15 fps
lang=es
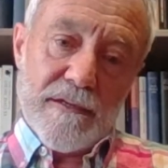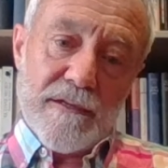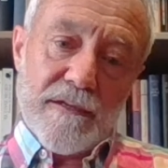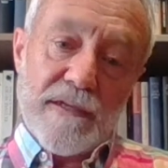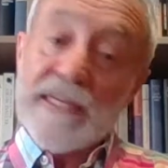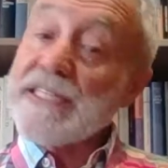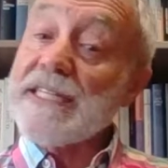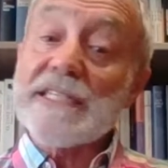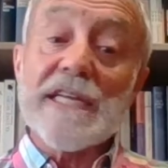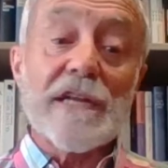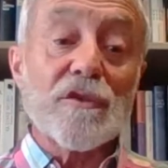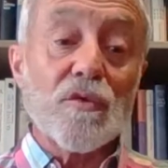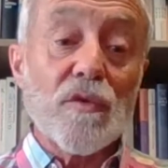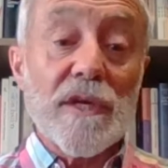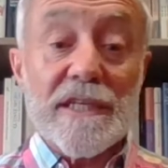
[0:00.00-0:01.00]
Y a estas
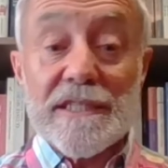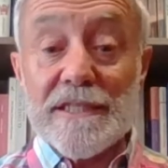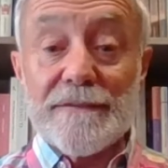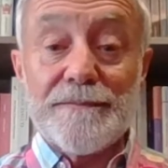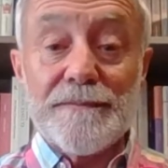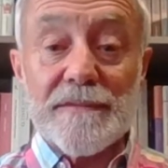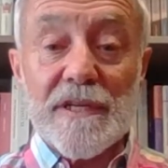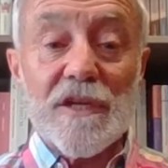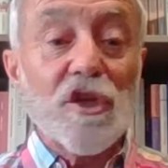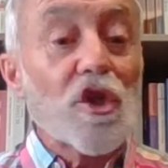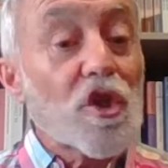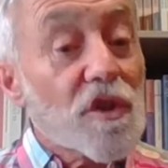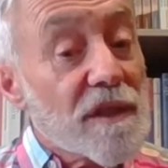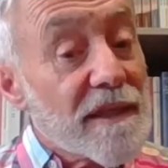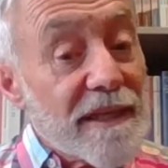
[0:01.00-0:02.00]
alturas
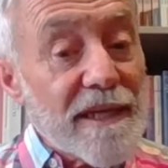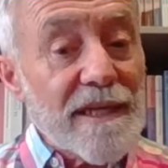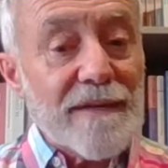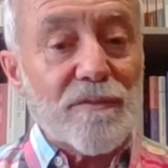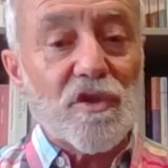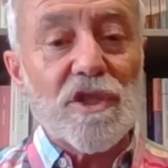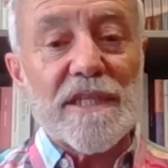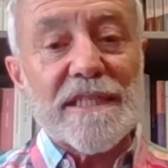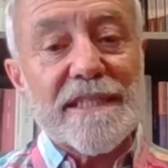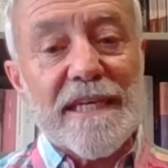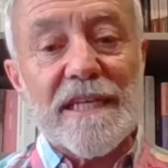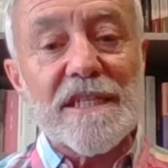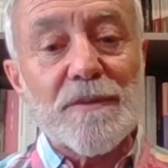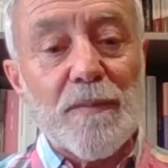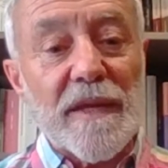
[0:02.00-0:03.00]
no tendríamos que
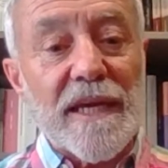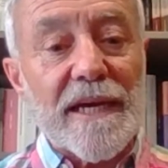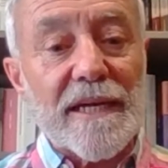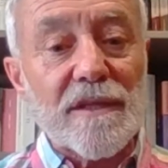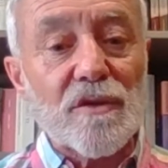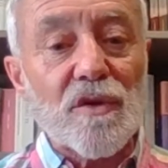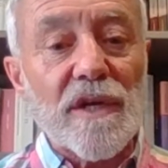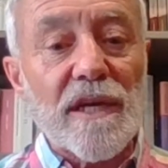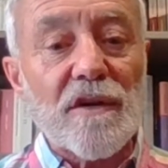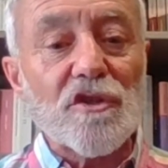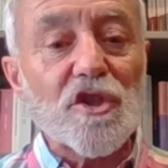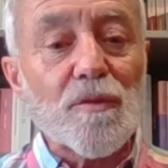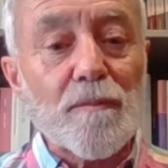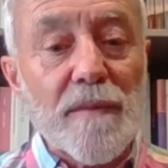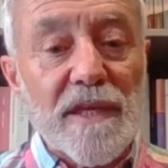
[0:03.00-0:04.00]
estar explicando que
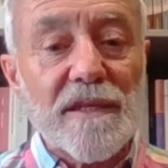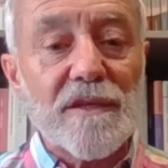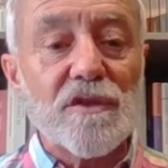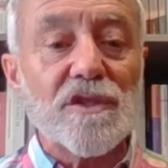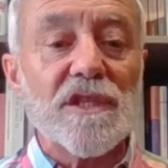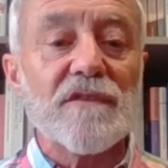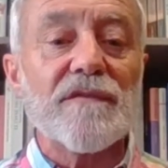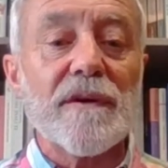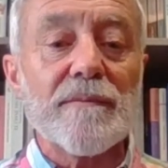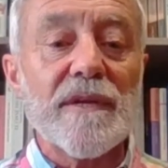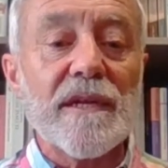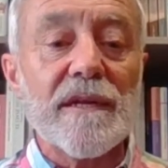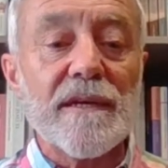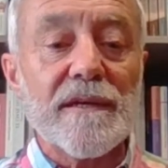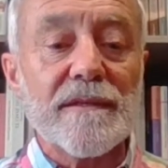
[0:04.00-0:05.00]
los médicos de
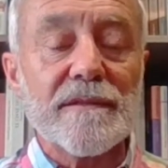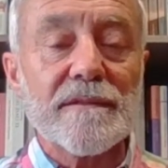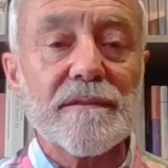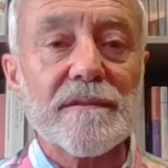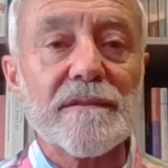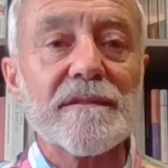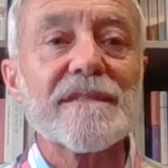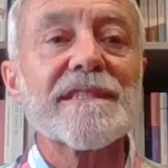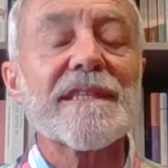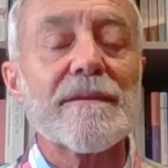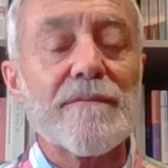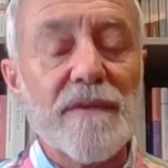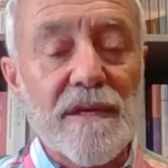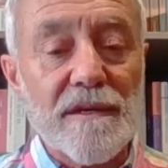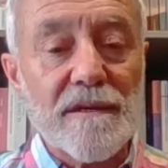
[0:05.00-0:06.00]
familia
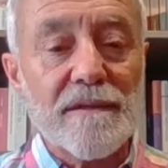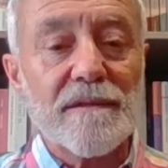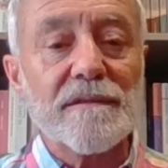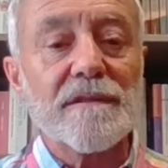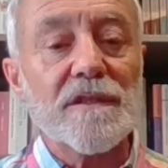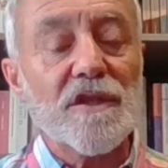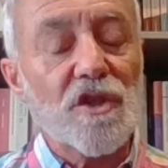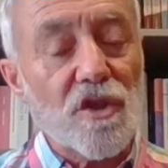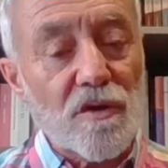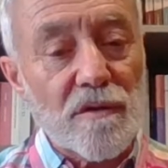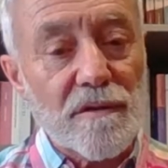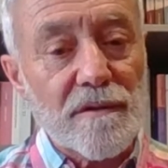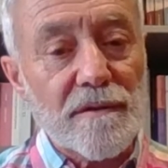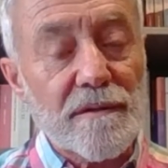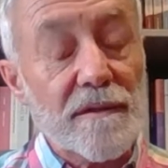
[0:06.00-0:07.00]
también
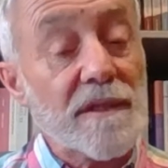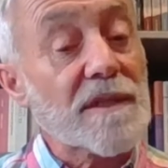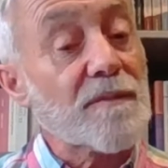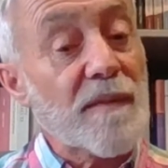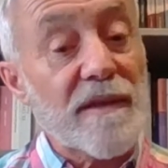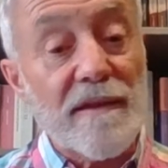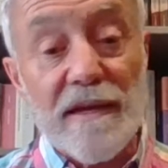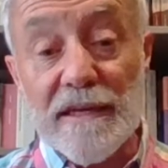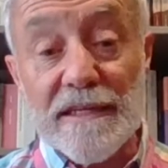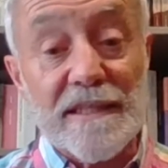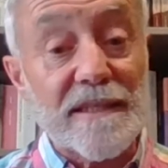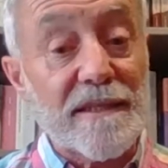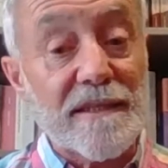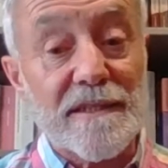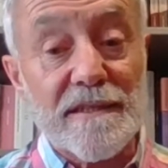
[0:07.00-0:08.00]
son
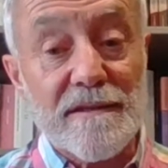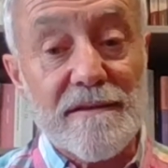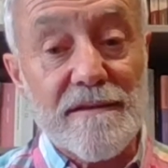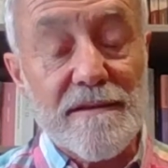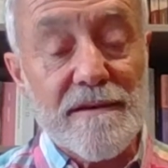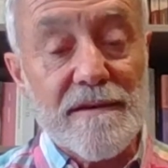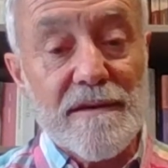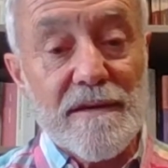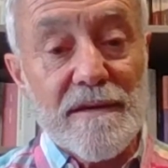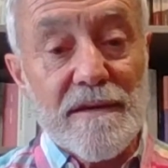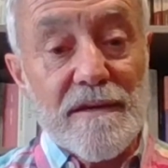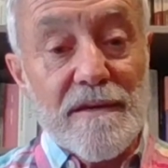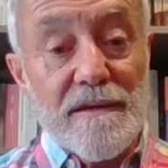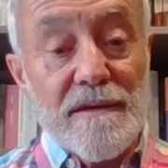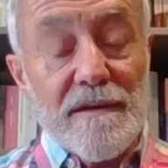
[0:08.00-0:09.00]
especialistas,
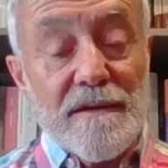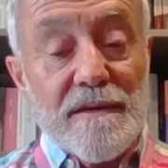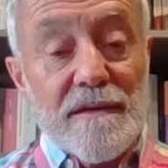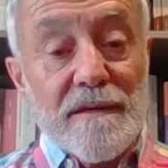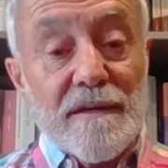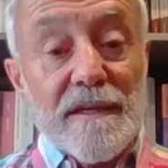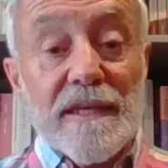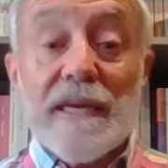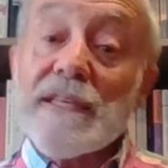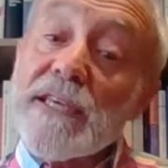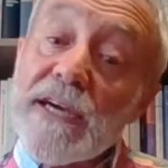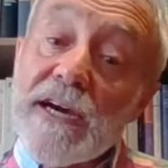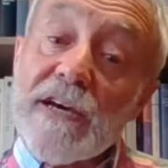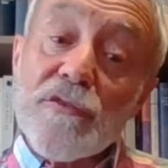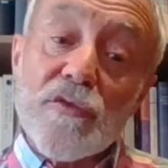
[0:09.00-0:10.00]
que han
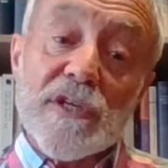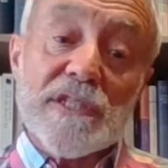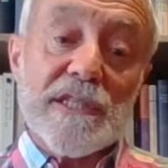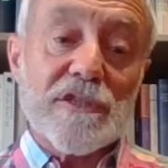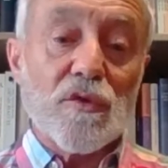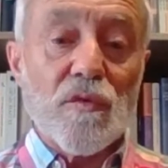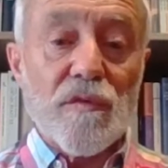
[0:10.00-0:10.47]
llegado hasta su